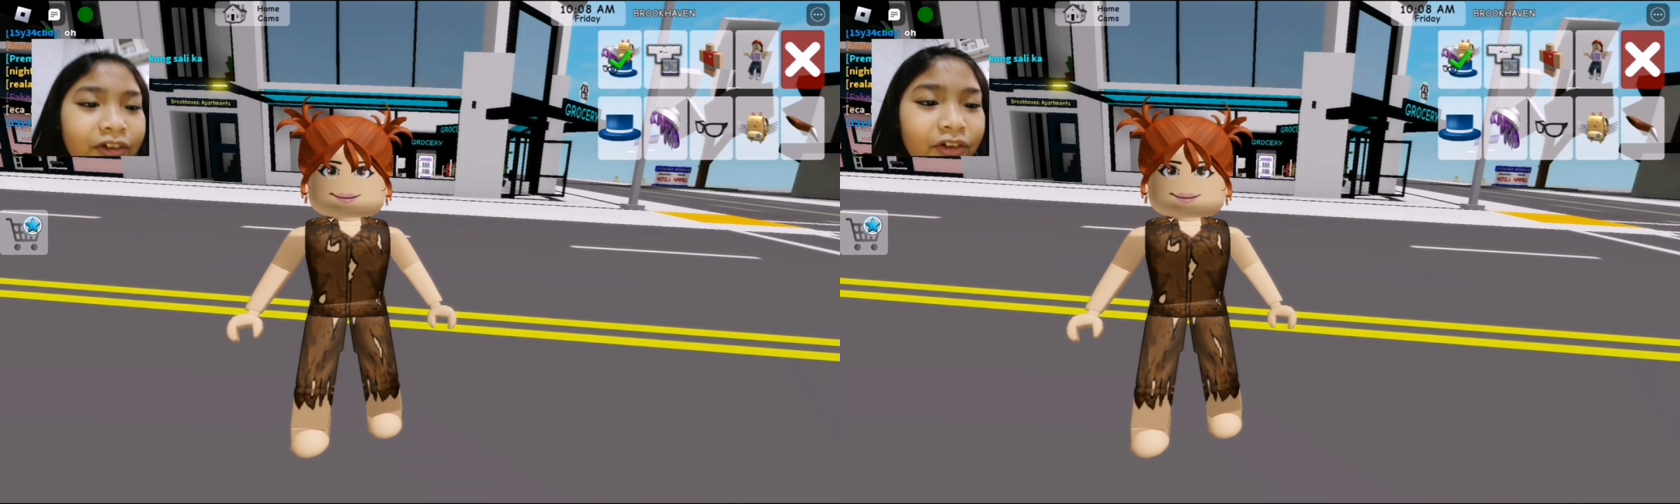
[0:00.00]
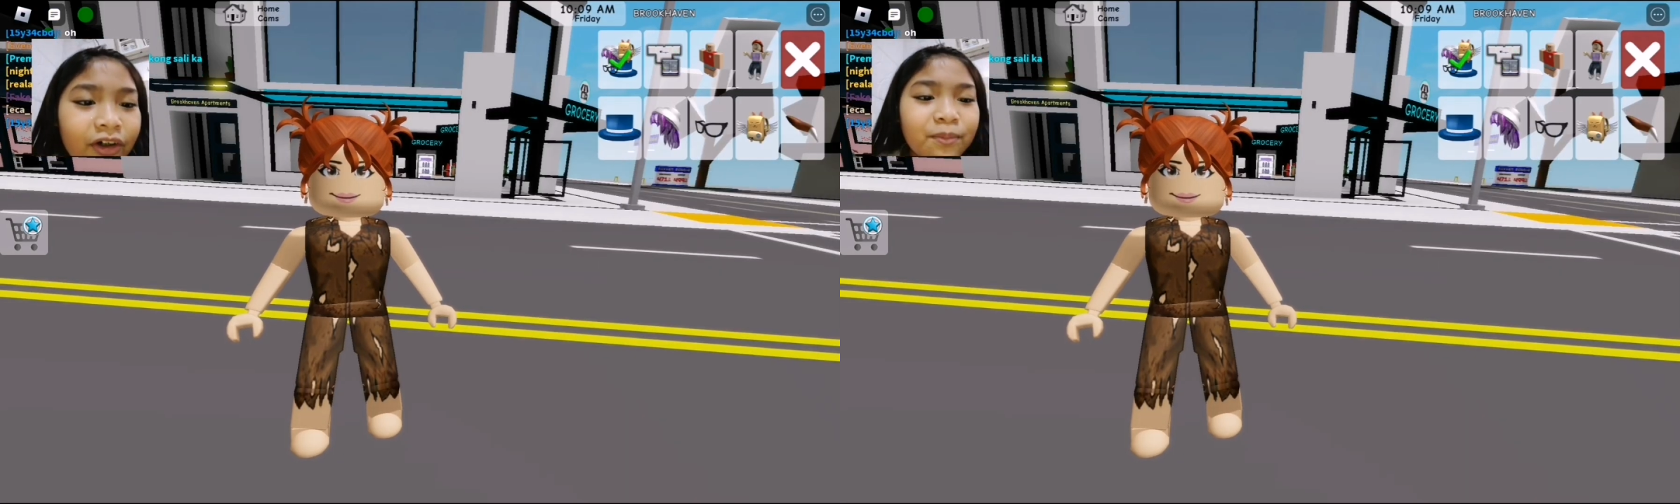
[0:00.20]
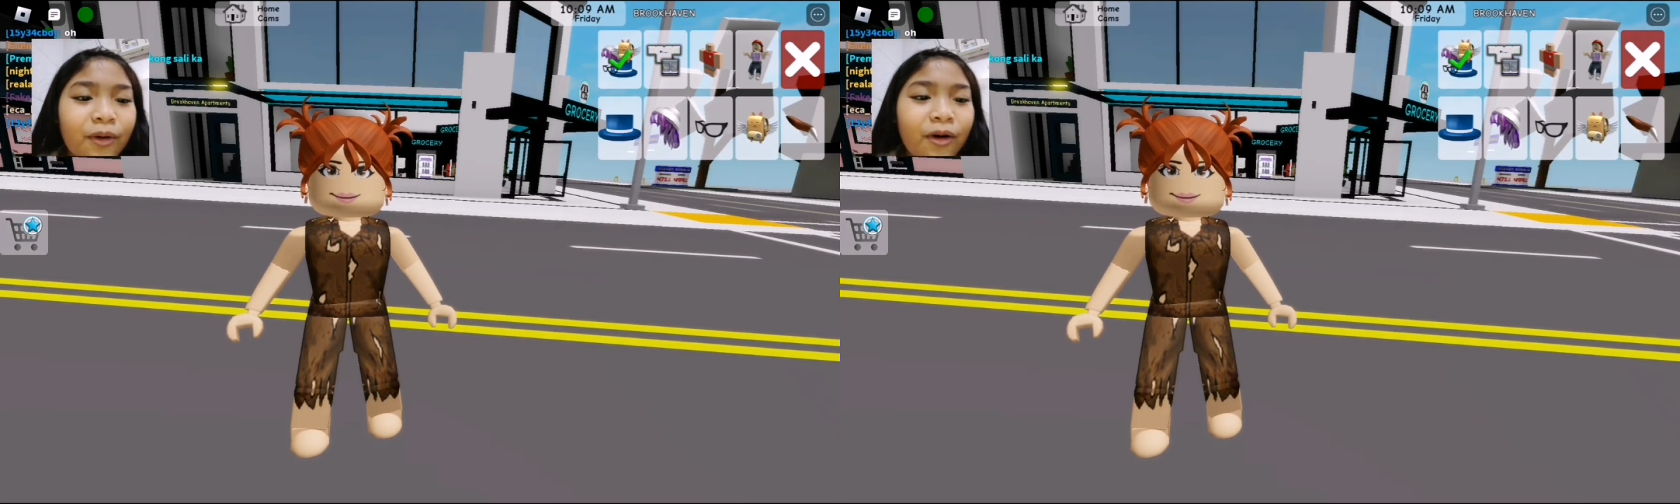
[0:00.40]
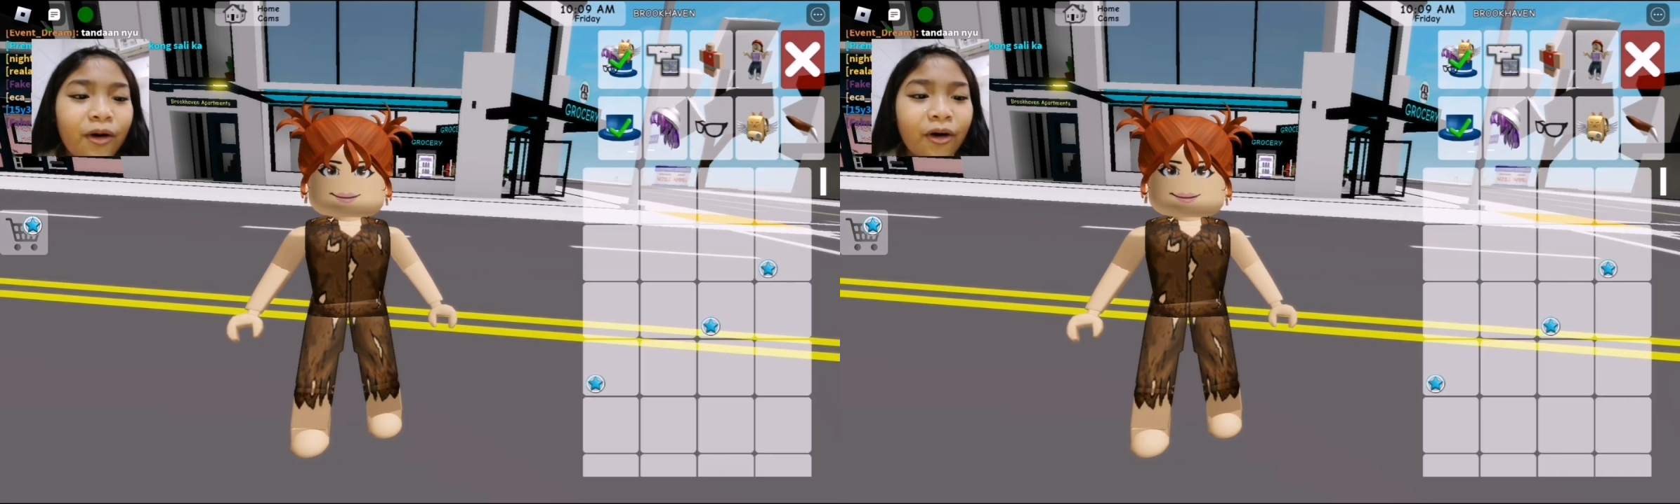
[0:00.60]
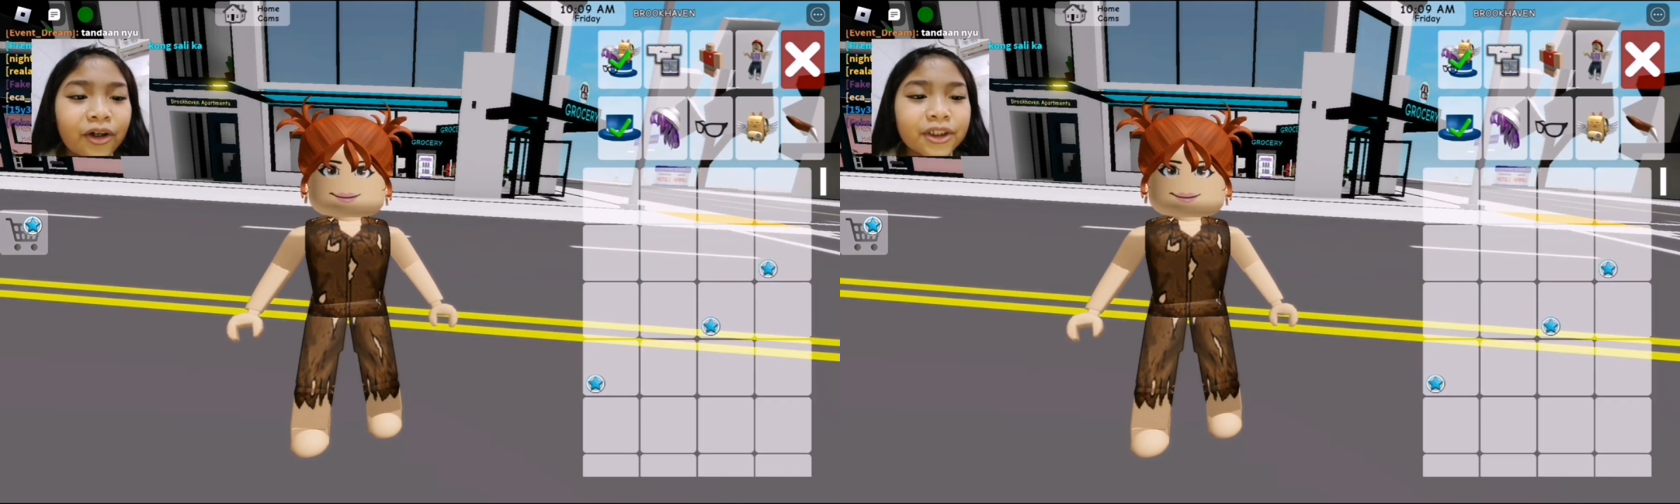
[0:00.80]
yung
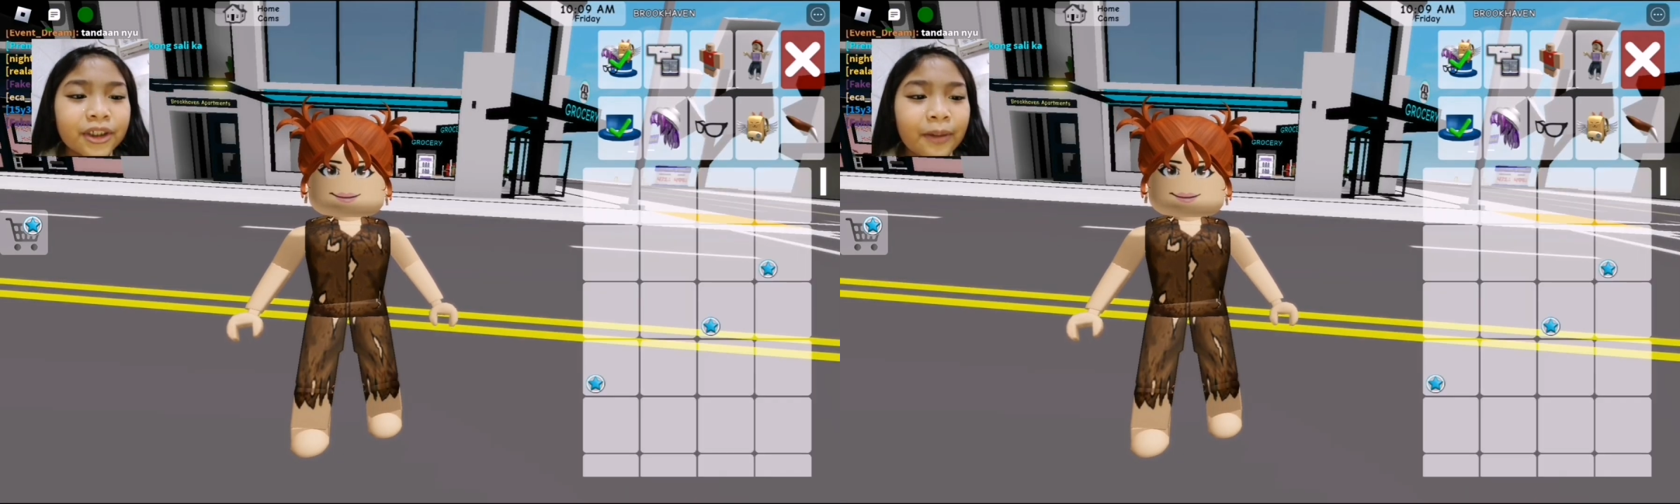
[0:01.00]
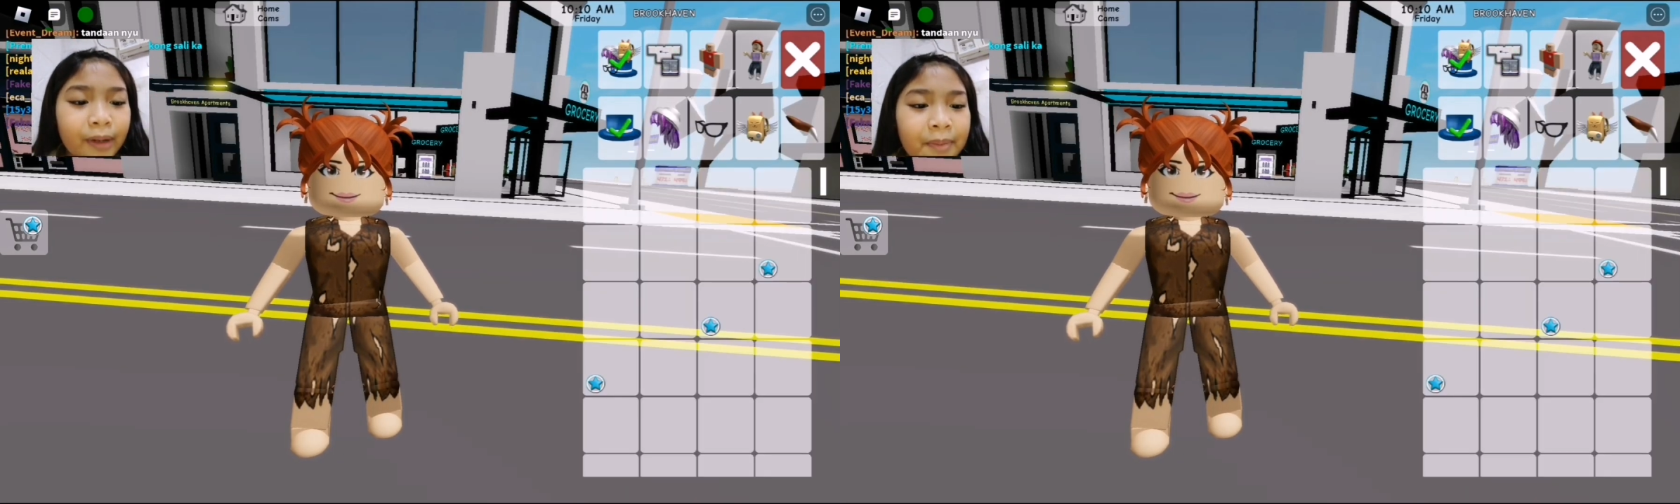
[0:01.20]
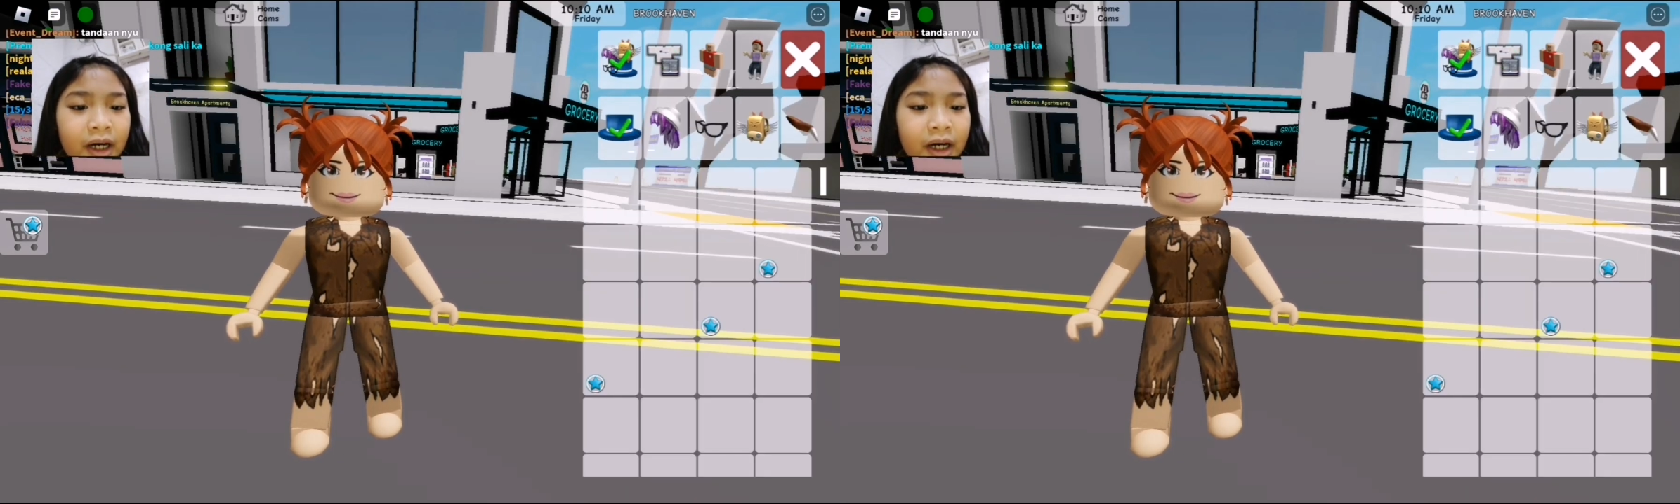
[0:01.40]
buhok, syempre.